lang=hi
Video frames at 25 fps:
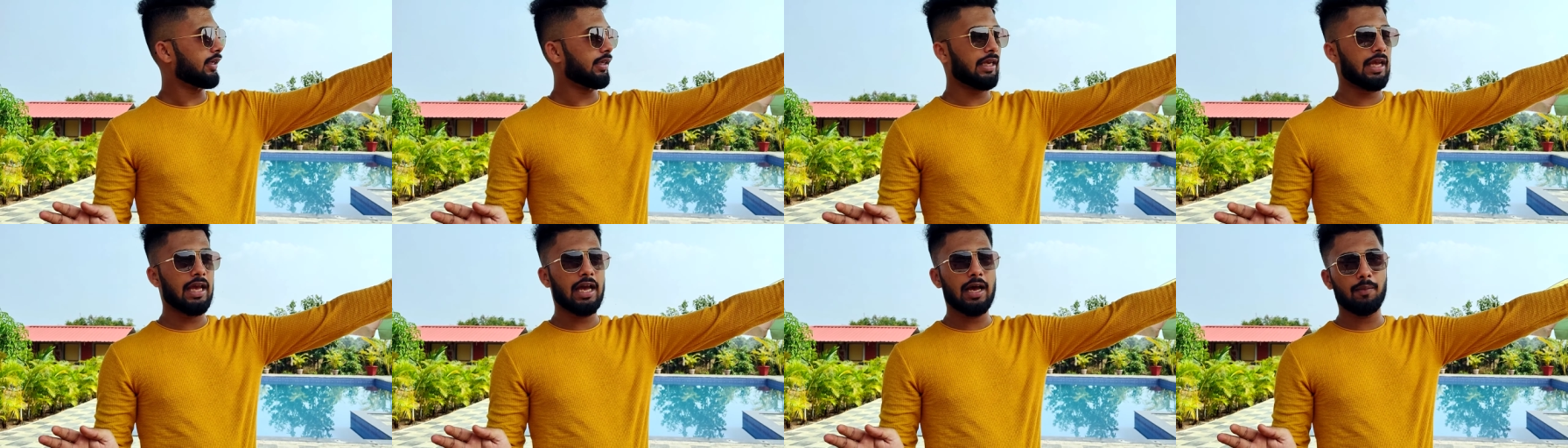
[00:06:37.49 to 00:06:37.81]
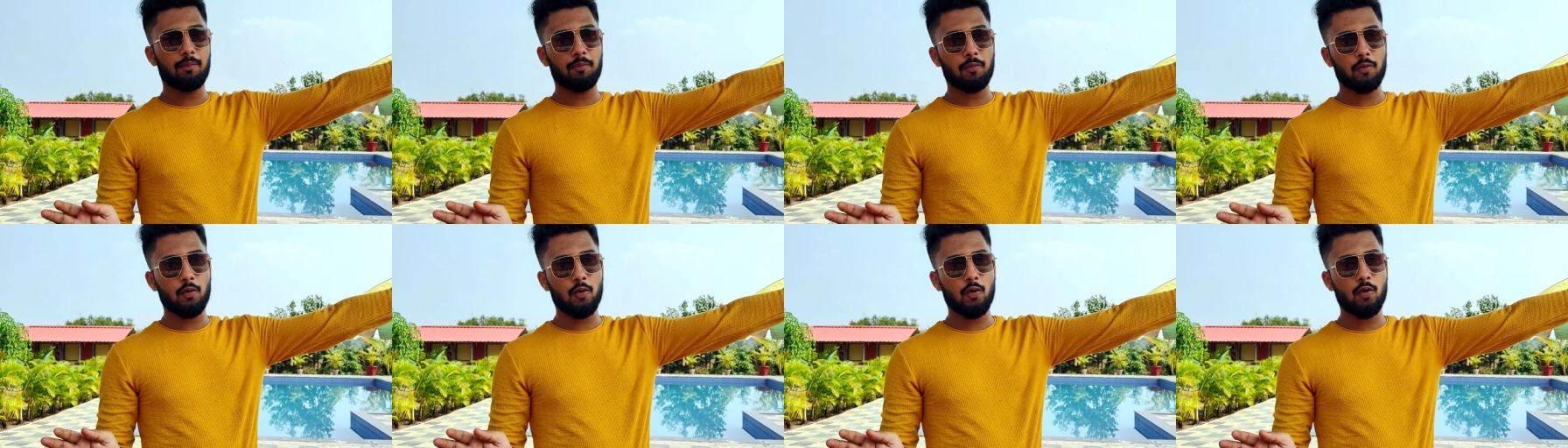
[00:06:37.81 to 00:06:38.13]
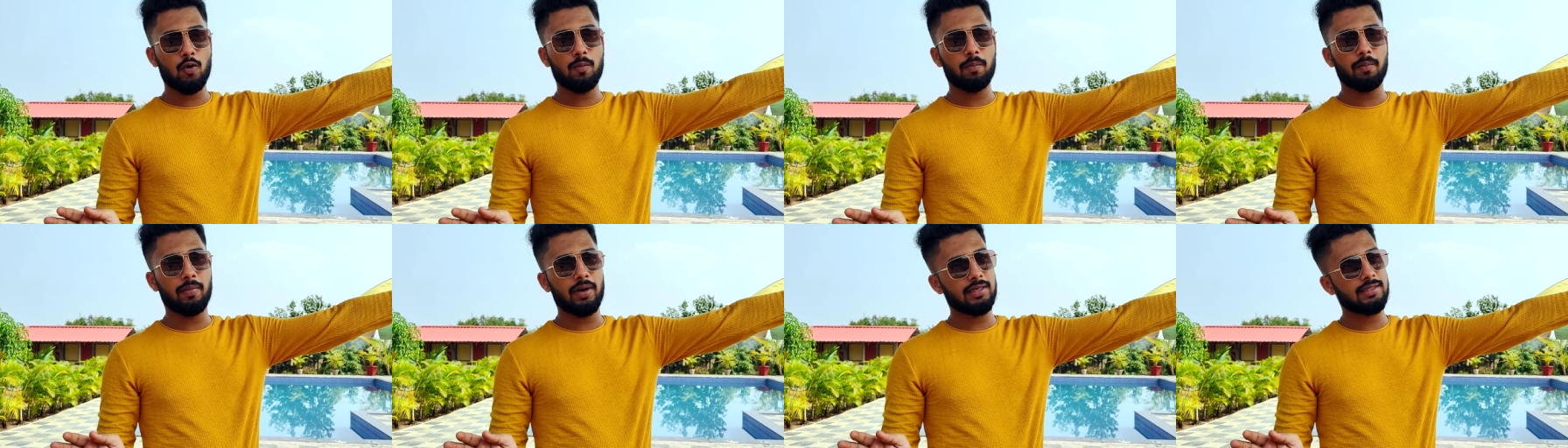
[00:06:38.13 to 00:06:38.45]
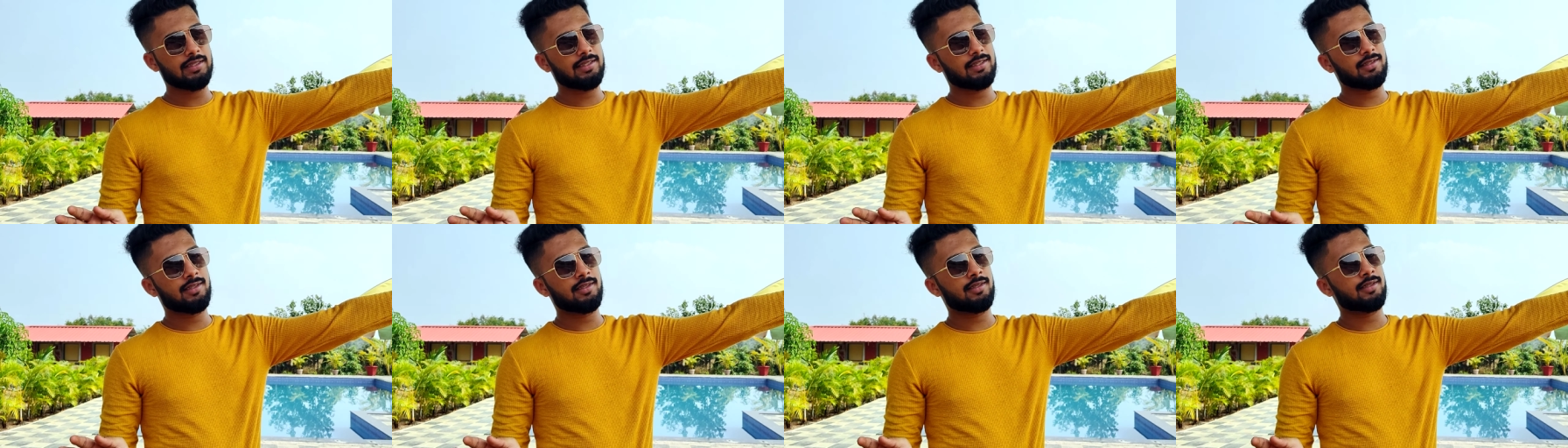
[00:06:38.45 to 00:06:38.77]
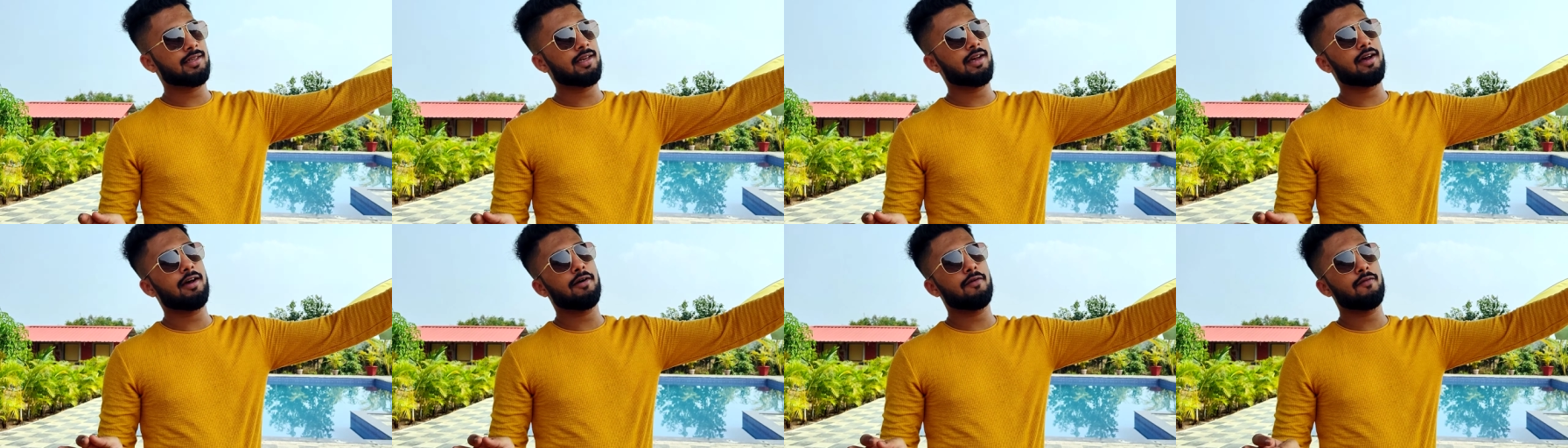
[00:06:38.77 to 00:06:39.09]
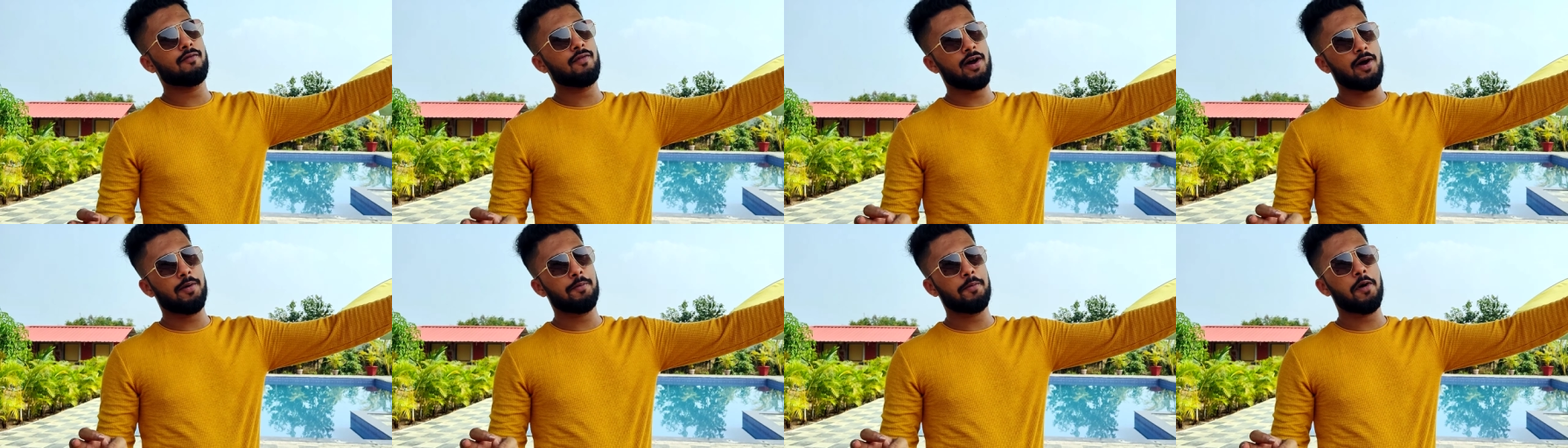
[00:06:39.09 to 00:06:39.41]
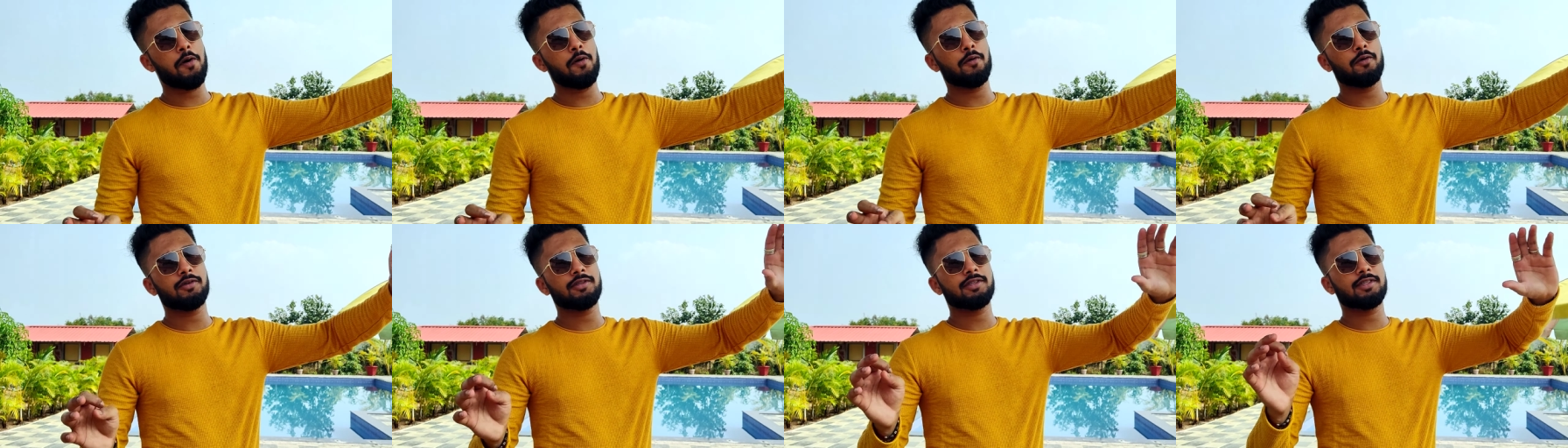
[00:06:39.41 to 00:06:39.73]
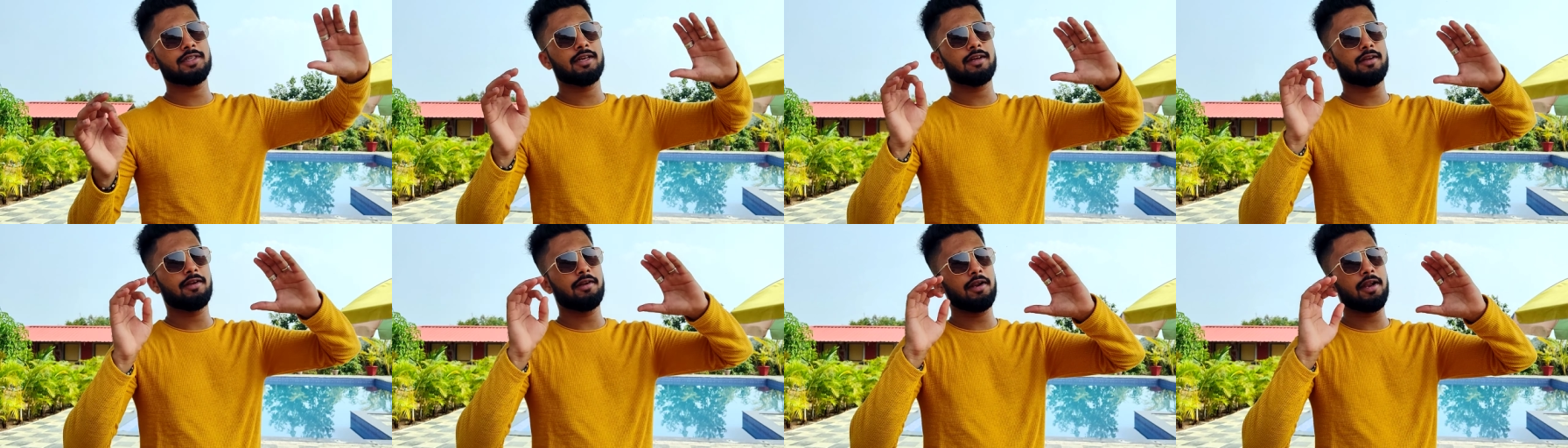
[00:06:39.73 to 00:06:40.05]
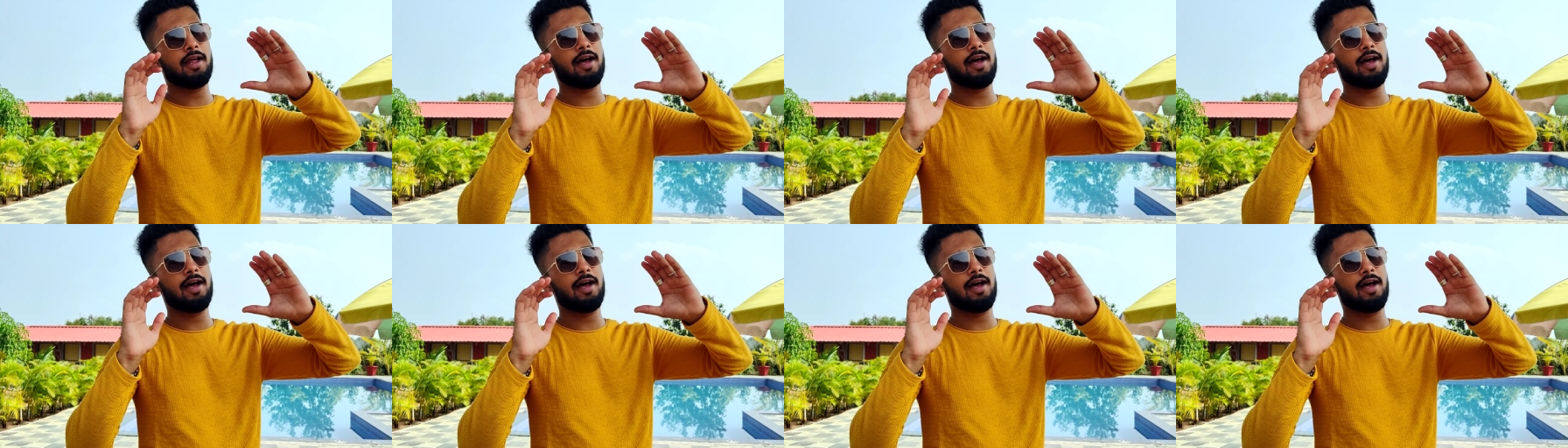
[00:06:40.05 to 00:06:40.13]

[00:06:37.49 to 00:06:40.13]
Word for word: ये आपको मस्त सा फार्म हाउस